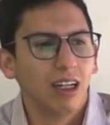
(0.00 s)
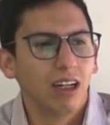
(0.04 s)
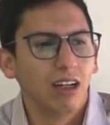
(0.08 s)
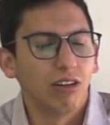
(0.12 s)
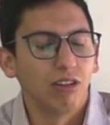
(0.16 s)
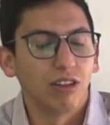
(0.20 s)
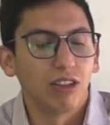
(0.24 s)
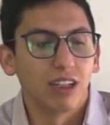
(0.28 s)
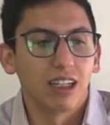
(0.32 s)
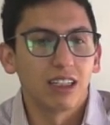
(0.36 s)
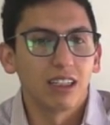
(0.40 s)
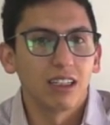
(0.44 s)

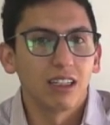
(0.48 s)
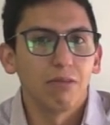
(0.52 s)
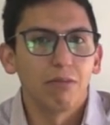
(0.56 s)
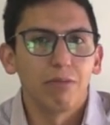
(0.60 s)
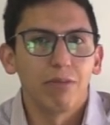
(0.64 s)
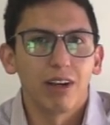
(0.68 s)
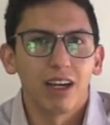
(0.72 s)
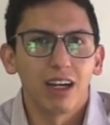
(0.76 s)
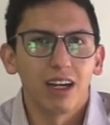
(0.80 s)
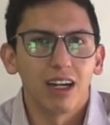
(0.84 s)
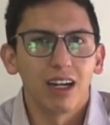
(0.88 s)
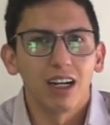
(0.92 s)
nos hacen
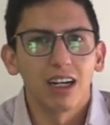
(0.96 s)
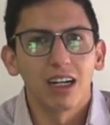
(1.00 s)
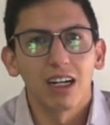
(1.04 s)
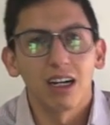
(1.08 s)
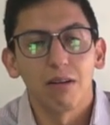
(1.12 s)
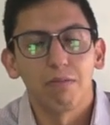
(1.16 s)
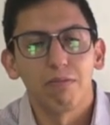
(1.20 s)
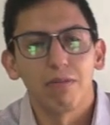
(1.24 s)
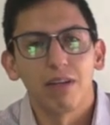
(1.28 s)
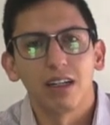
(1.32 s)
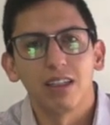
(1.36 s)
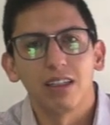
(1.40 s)
ver la
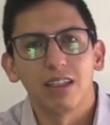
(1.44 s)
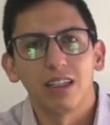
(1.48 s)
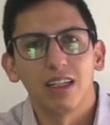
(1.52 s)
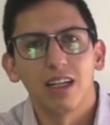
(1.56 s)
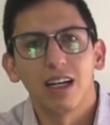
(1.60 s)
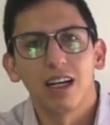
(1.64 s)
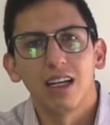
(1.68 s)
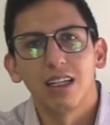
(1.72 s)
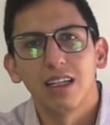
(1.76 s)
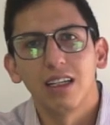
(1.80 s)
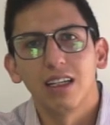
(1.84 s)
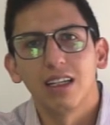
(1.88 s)

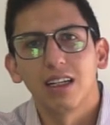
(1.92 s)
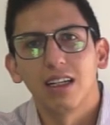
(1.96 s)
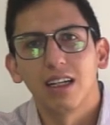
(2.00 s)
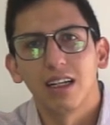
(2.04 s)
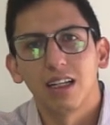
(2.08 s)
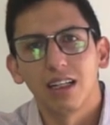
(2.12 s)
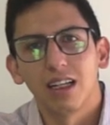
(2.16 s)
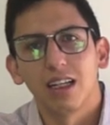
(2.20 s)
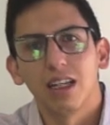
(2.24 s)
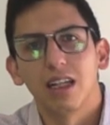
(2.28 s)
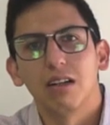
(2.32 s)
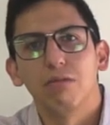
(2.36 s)
capacidad
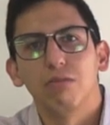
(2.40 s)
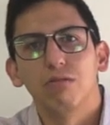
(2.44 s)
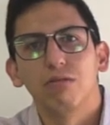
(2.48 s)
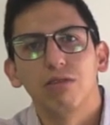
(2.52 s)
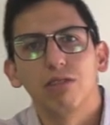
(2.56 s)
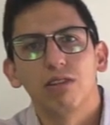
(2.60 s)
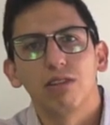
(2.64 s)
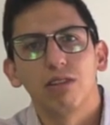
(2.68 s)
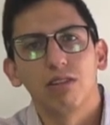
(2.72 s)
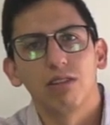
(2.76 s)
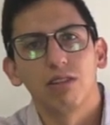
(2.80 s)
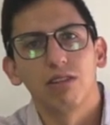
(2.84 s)
que tenemos
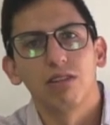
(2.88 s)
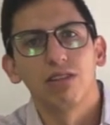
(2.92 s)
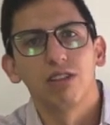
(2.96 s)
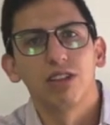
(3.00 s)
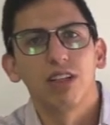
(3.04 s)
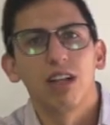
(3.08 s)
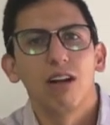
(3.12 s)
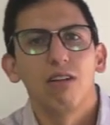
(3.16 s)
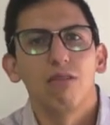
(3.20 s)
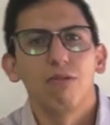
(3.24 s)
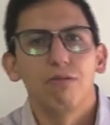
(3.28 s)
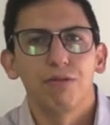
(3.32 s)
nosotros los
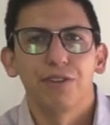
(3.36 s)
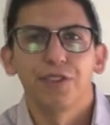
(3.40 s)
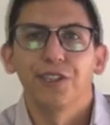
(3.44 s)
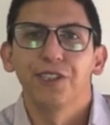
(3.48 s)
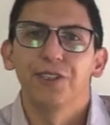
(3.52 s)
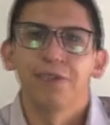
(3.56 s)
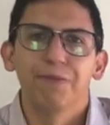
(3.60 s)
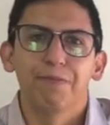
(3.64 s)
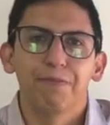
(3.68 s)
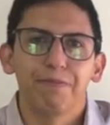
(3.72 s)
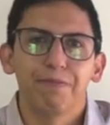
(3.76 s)
alumnos.